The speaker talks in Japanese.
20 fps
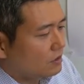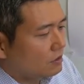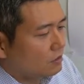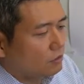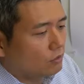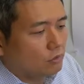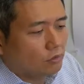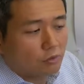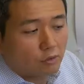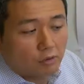
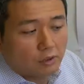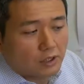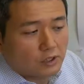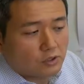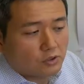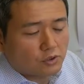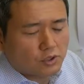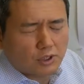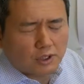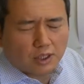この多
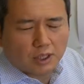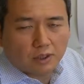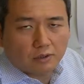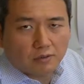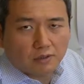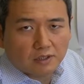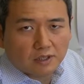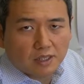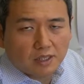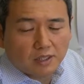重人格
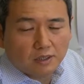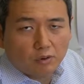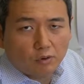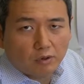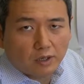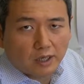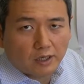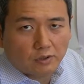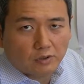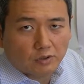は金庫
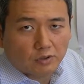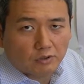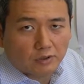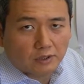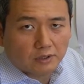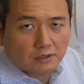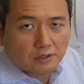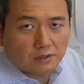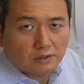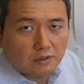系の人
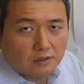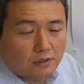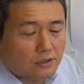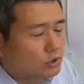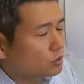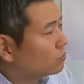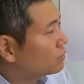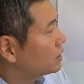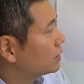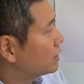です
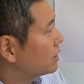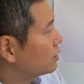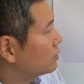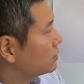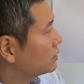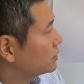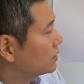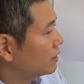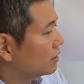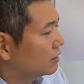懲役であり
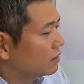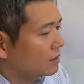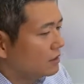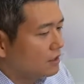ません